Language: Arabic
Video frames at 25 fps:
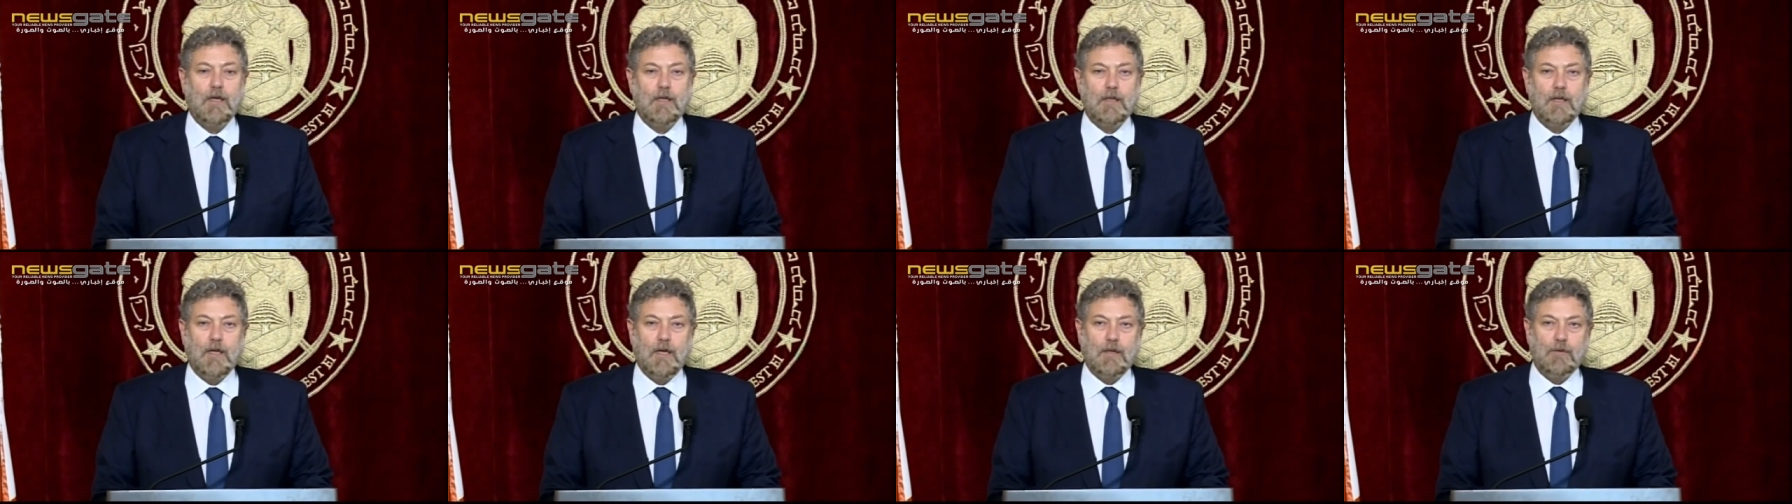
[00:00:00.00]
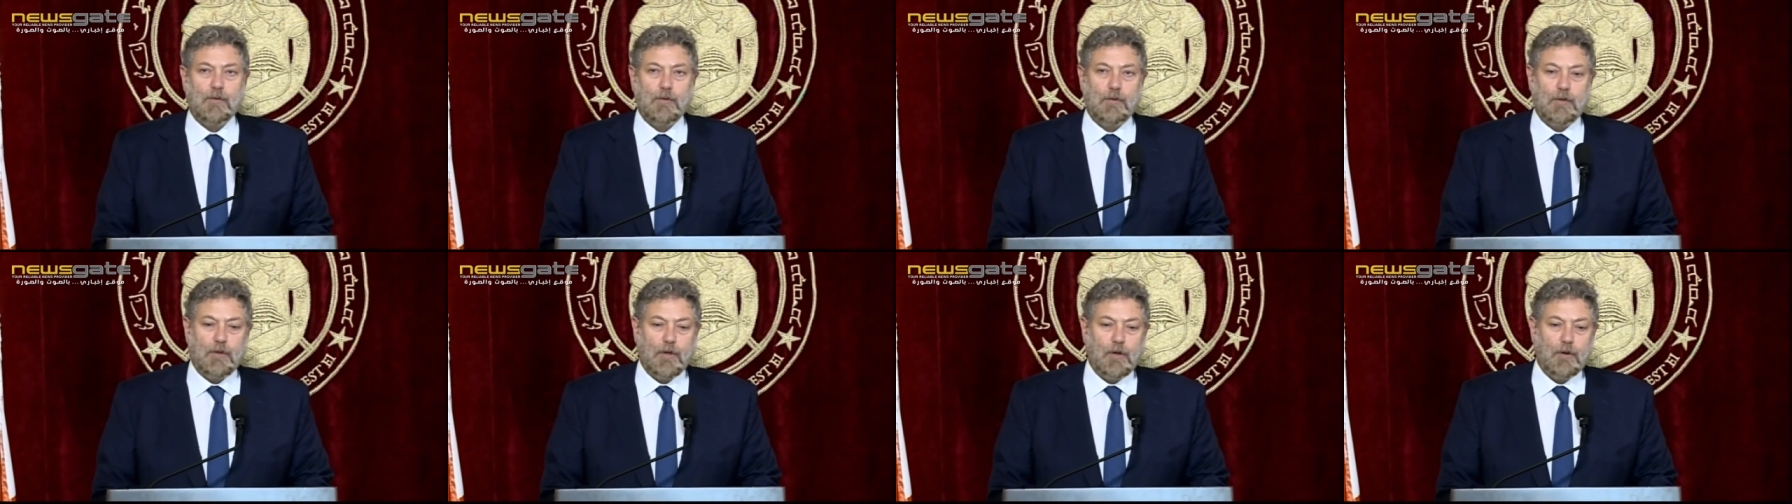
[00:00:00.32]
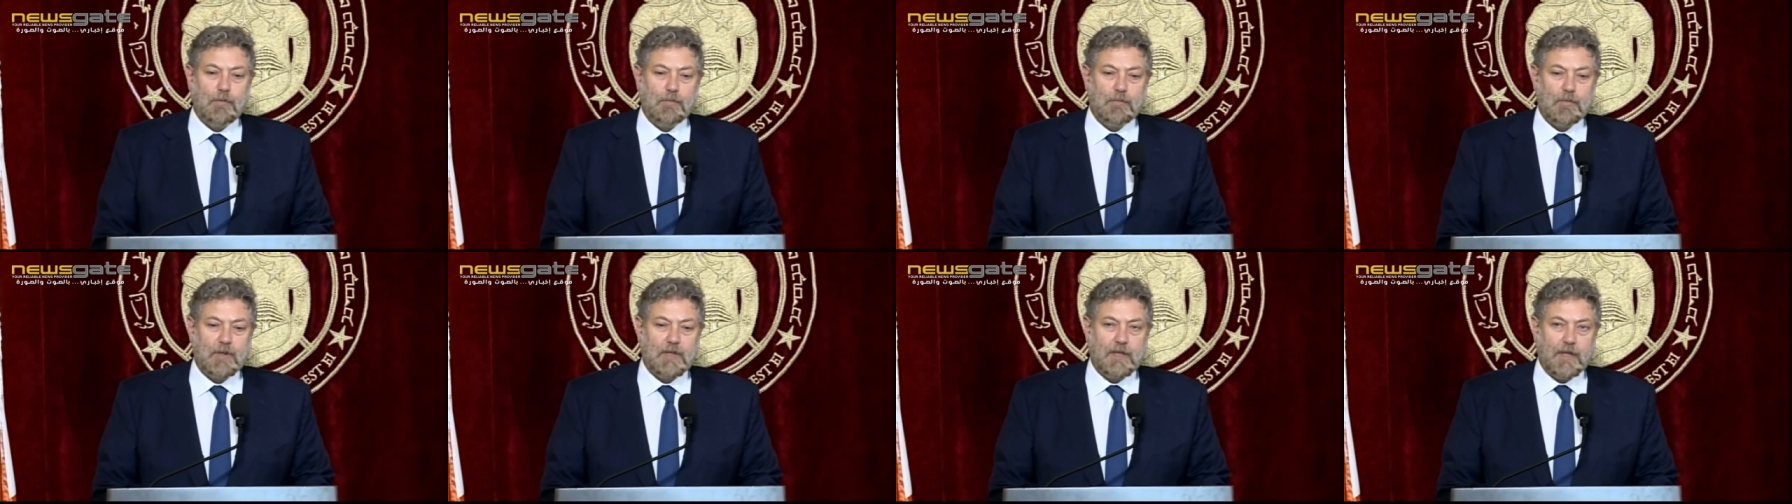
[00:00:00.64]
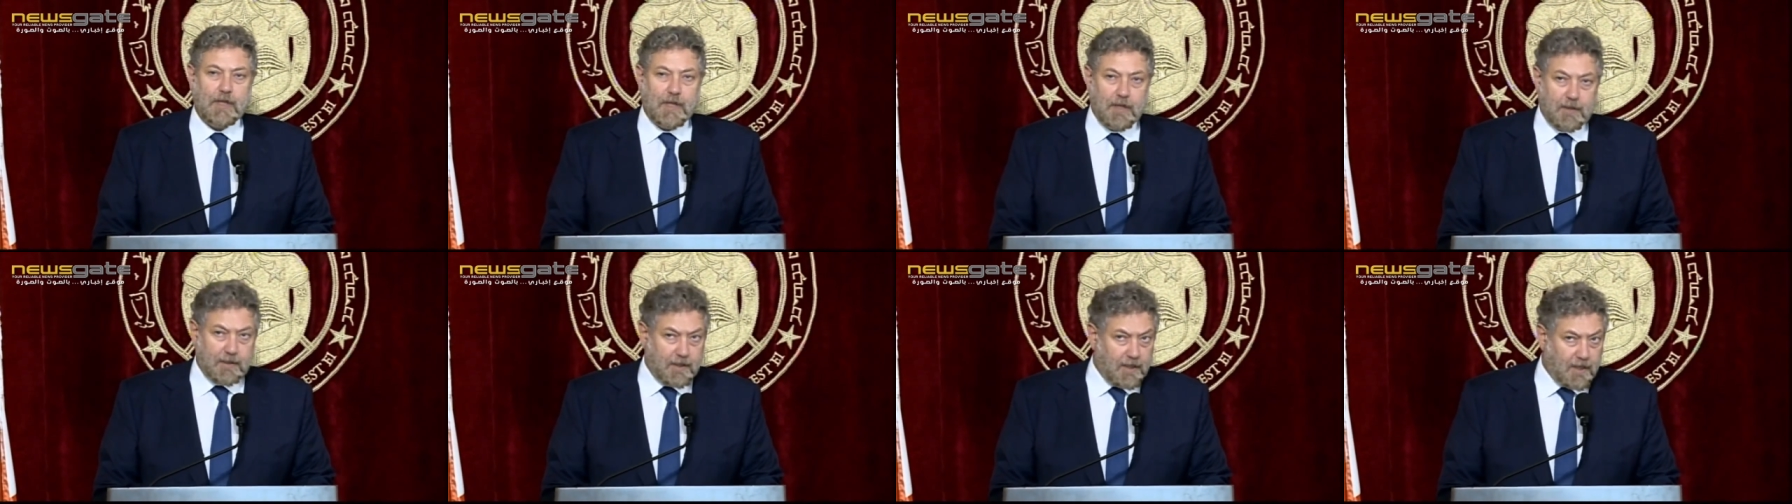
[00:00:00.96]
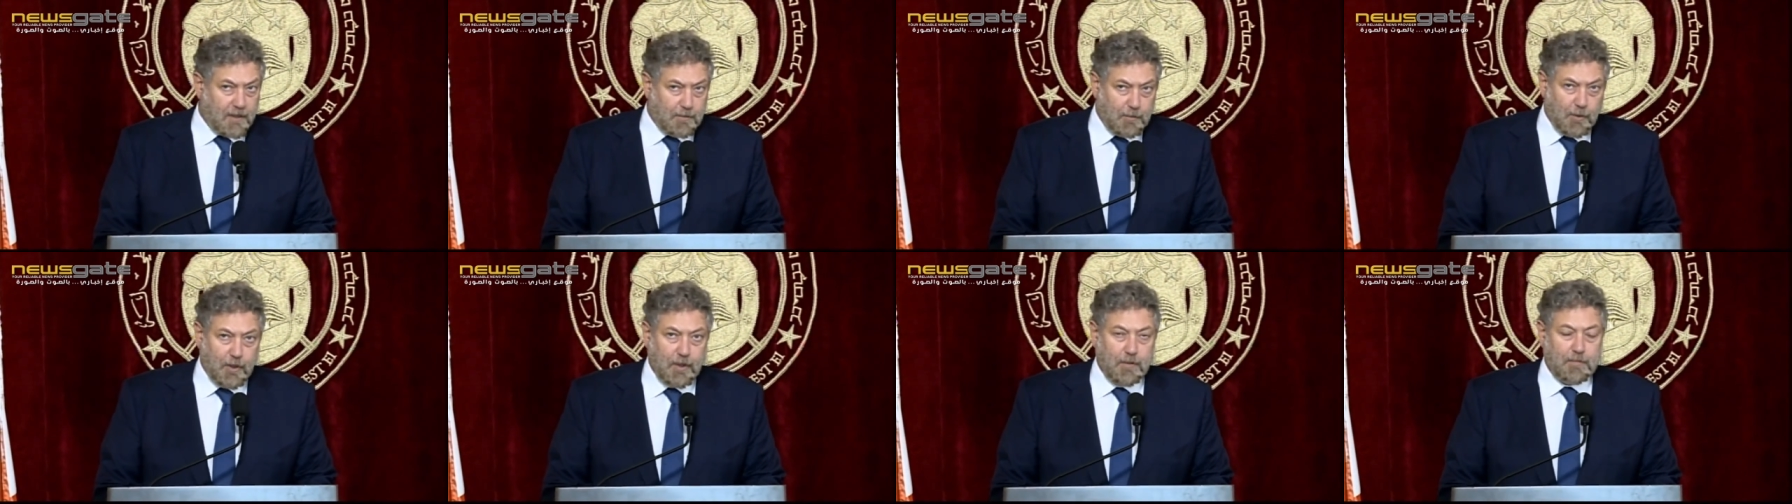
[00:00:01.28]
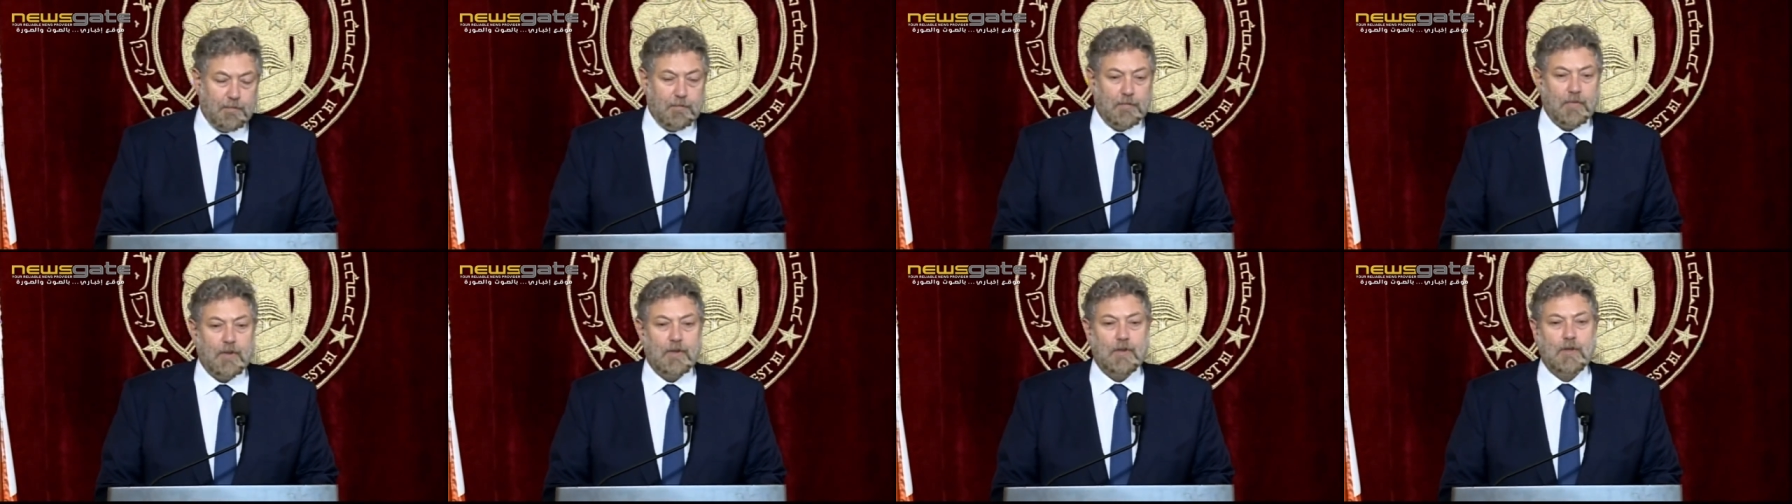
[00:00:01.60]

لانه اليوم كتير كتير مهم